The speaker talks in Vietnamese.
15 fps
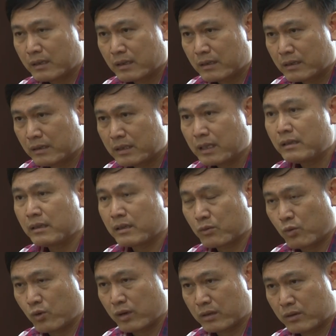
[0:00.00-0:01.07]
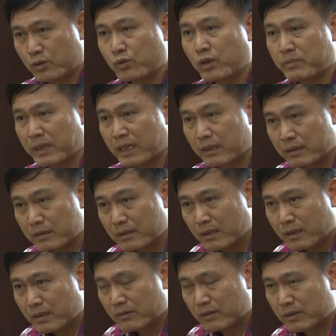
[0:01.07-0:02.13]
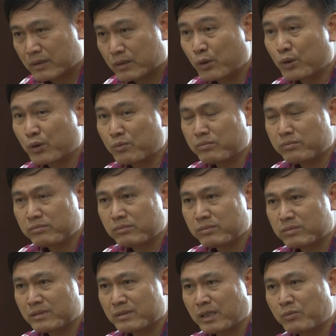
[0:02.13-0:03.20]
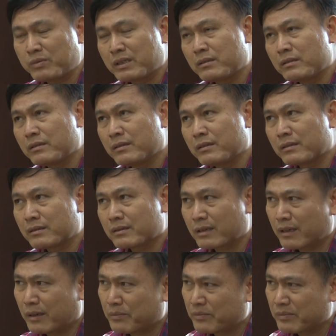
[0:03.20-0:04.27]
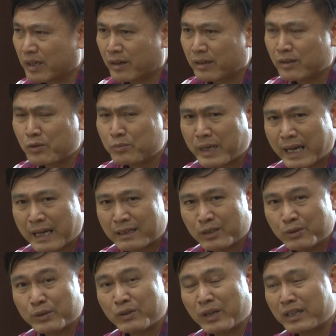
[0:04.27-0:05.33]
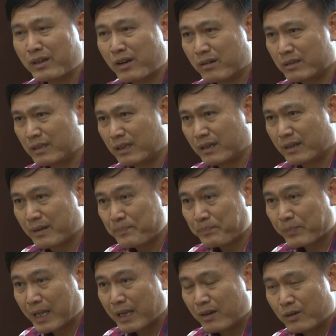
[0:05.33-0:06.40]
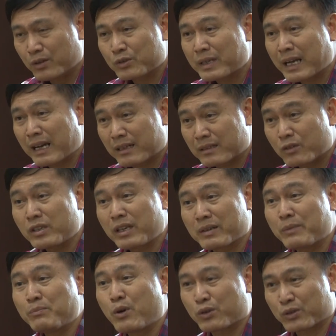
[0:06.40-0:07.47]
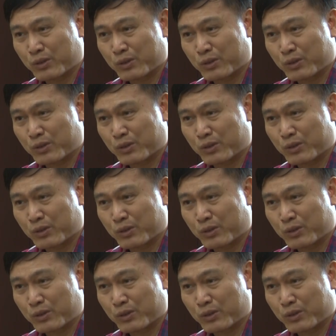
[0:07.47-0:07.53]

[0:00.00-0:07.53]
cái, cái chất lượng của đội tuyển mình lên thì tôi cũng giống như tôi làm nói nôm na thì lúc tôi hay nói là ôi chúng ta tốt nghiệp cấp 1